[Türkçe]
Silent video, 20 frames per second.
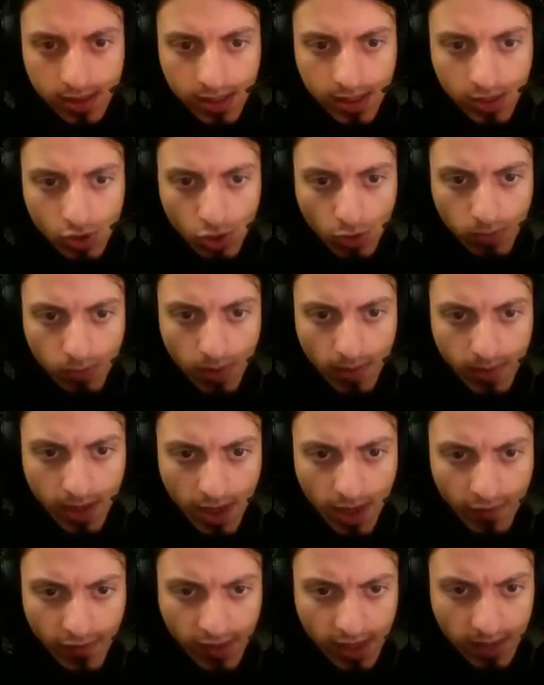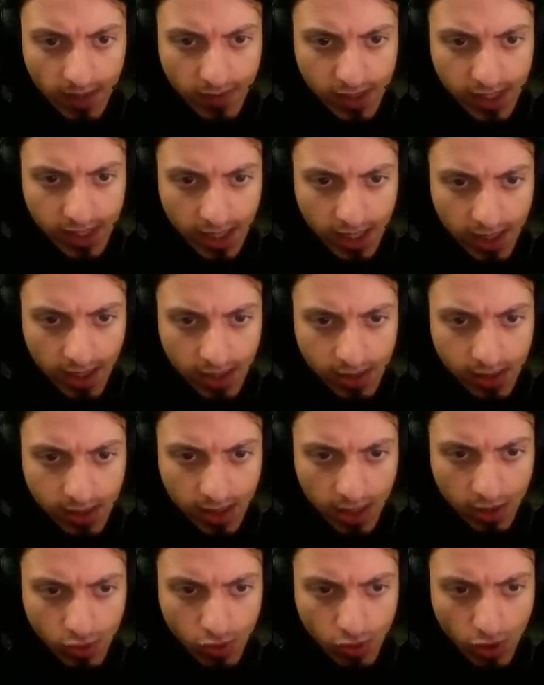Toplam kıyafetlerimiz ne kadar
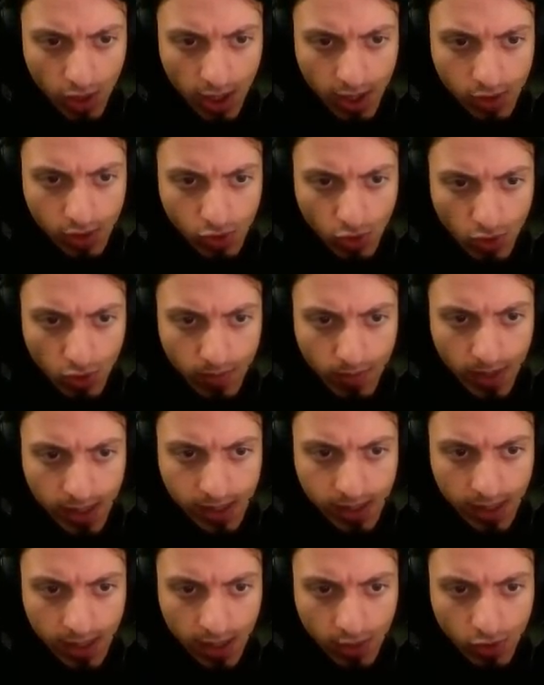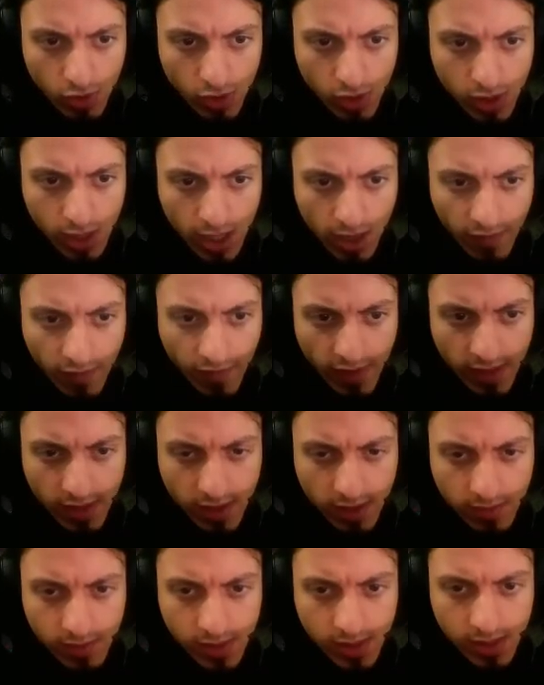sağlıyor? Artı 15 sağlıyor
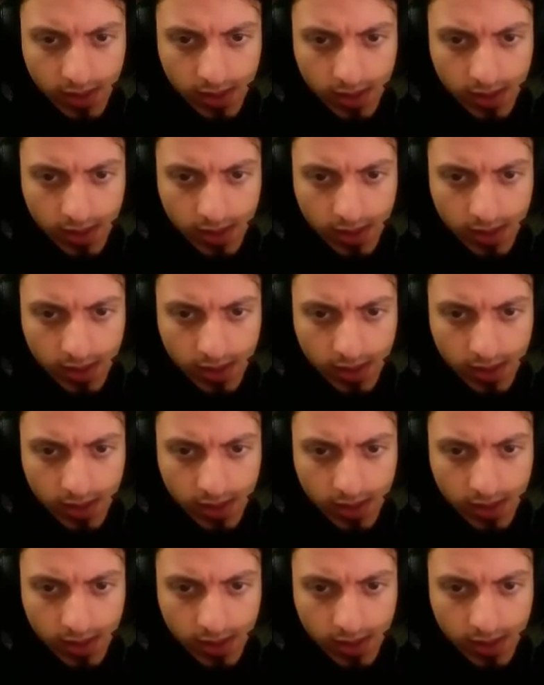kıyafetlerimiz.